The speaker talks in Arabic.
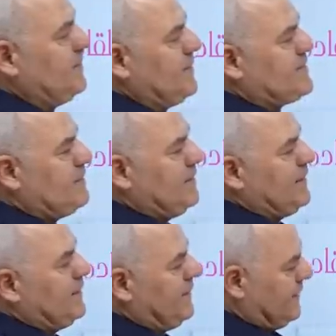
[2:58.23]
مني سمي
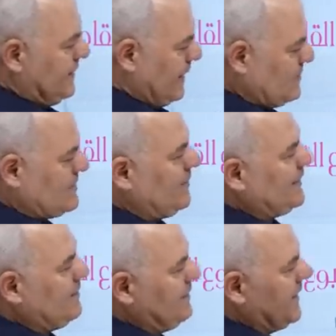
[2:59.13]
الله ده هوزة بعد
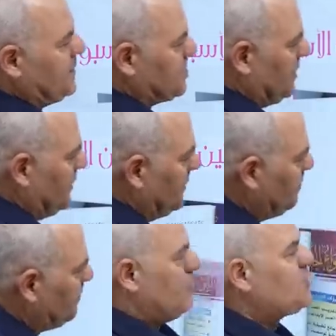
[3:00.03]
كده في الاخر ان شاء الله
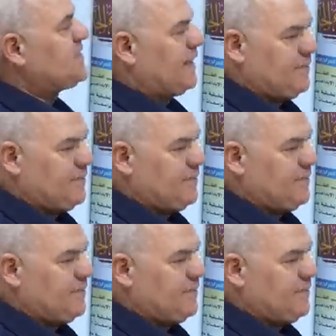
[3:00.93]
بص يا